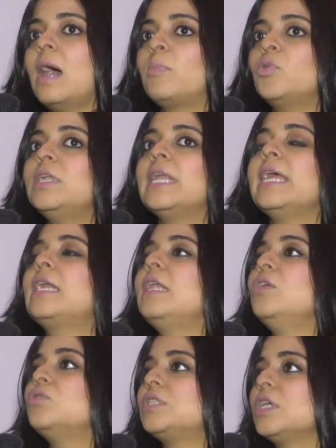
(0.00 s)
आपको
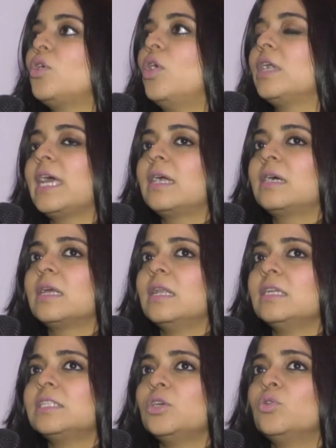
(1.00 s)
डायरेक्टली उनसे कांटेक्ट
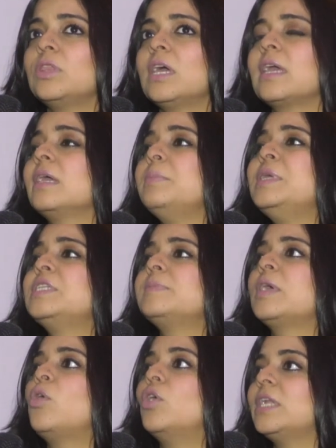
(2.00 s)
करना चाहिए होता क्या कि बीच
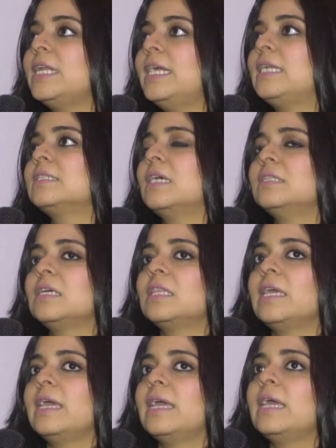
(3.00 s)
में कोऑर्डिनेटर्स आ
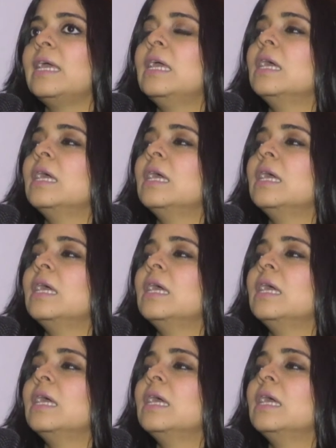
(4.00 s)
जाते हैं